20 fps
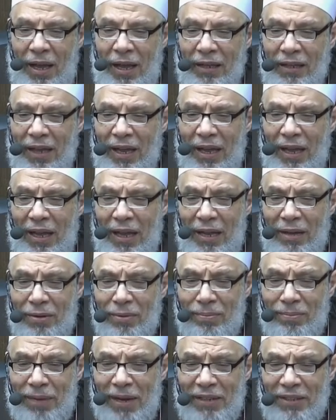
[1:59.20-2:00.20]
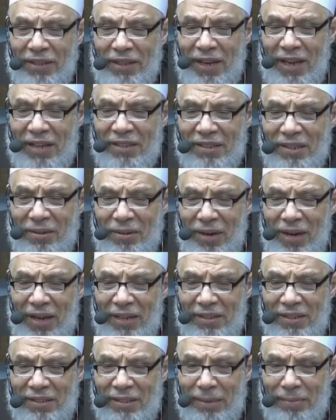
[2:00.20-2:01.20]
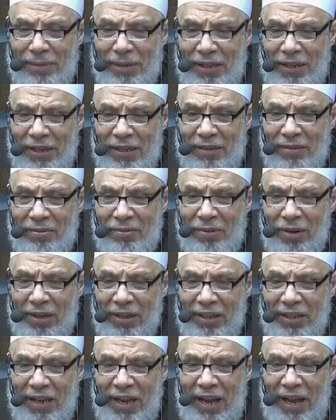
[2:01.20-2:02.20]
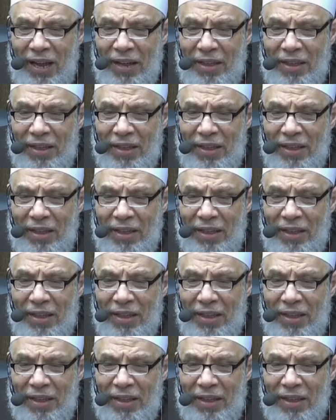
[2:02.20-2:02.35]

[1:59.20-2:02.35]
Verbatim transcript: اللهم اهدنا سواء السبيل وقنا